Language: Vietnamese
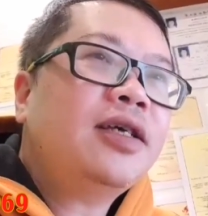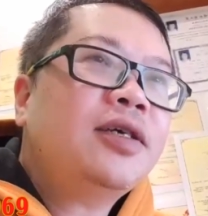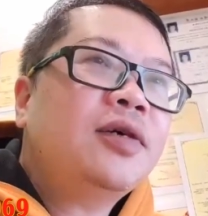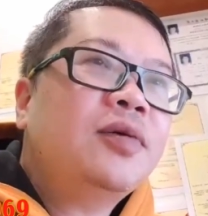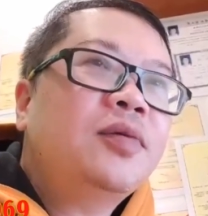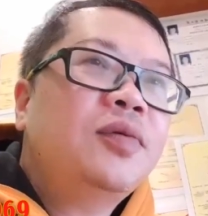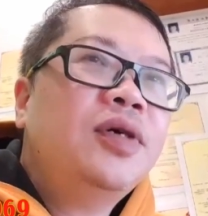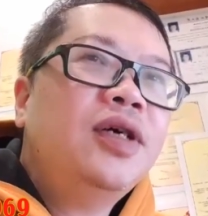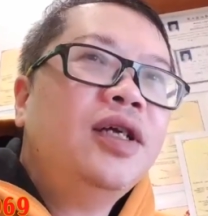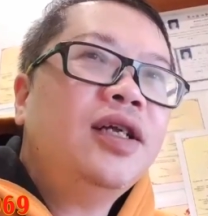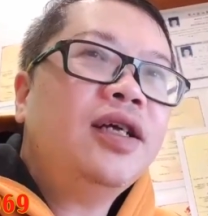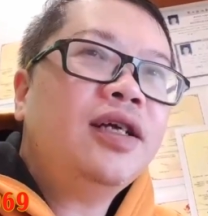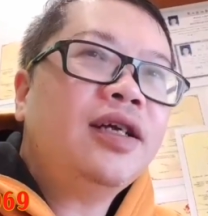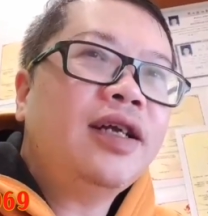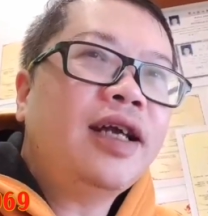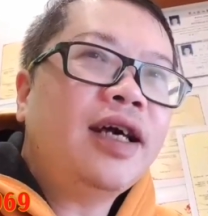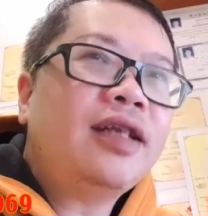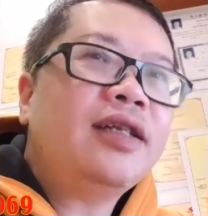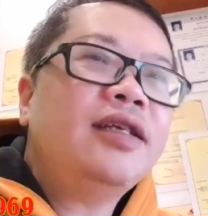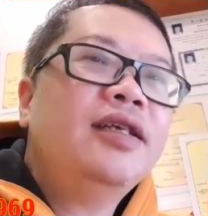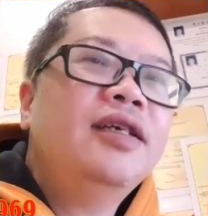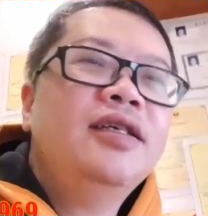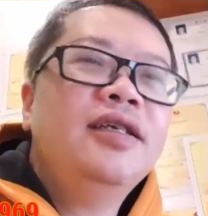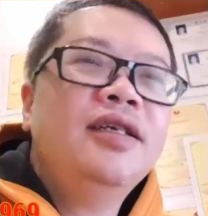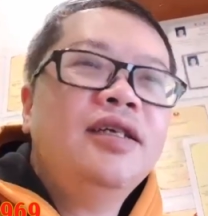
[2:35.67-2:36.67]
trong khi là đặt
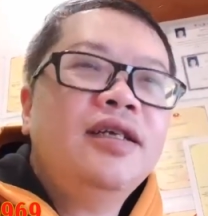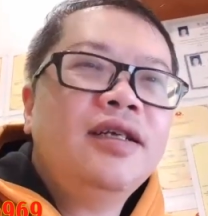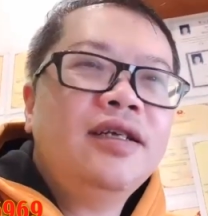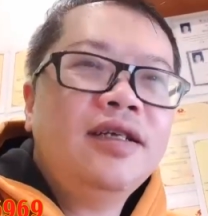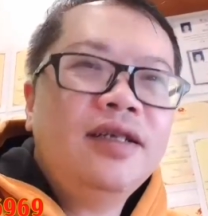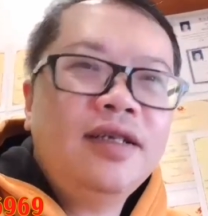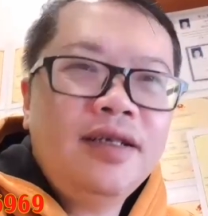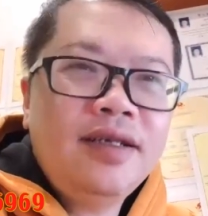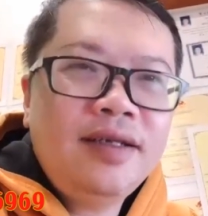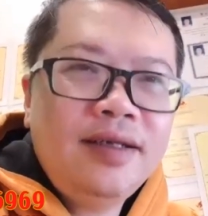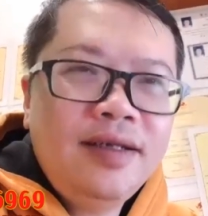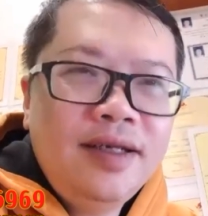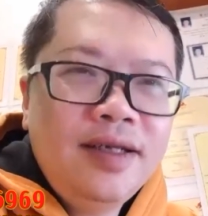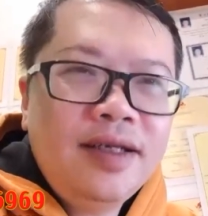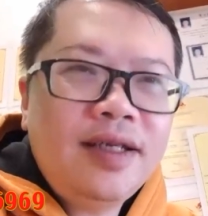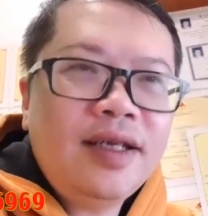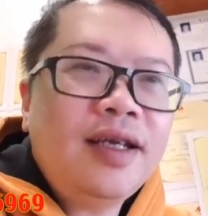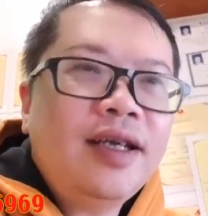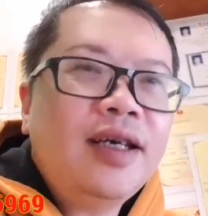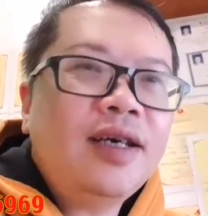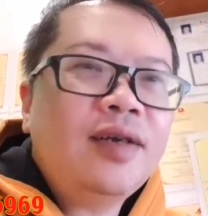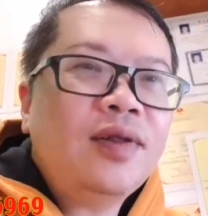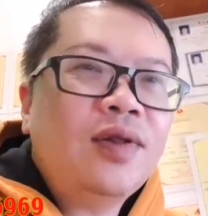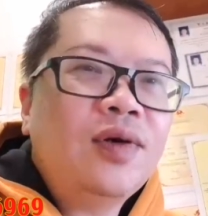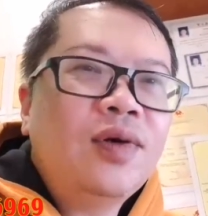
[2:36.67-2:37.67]
như thế
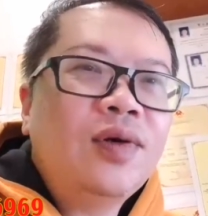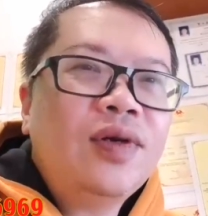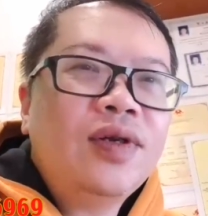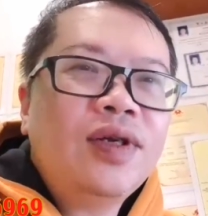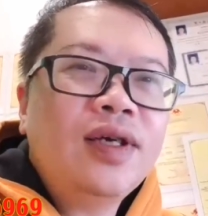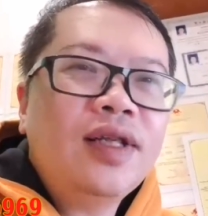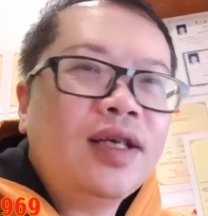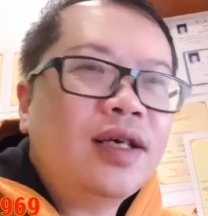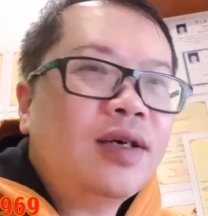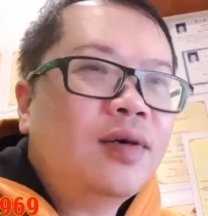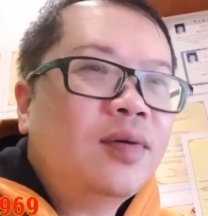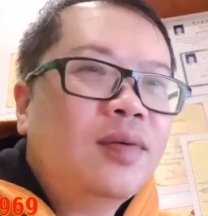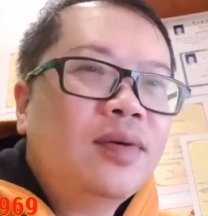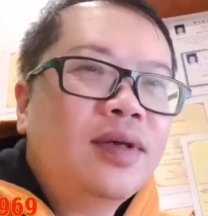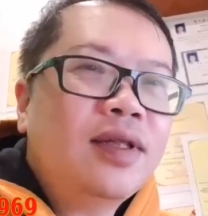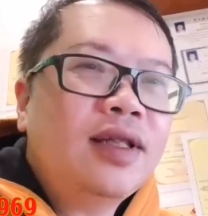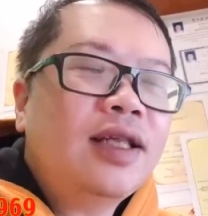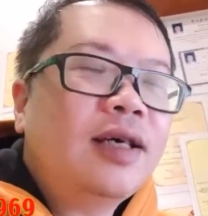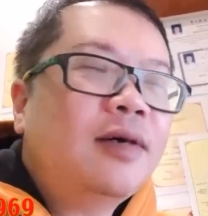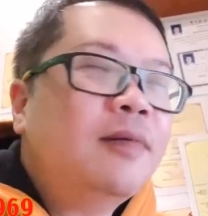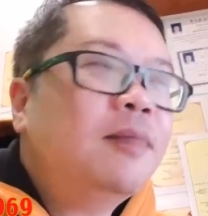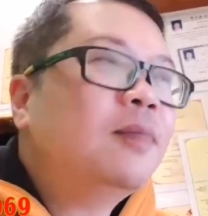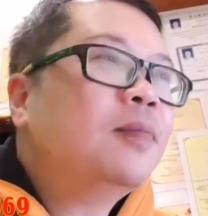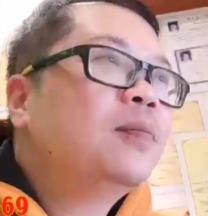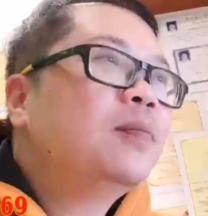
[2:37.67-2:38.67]
nào tốt người ta không quan
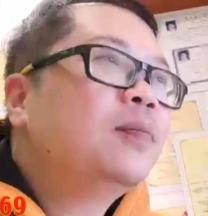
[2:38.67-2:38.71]
tâm.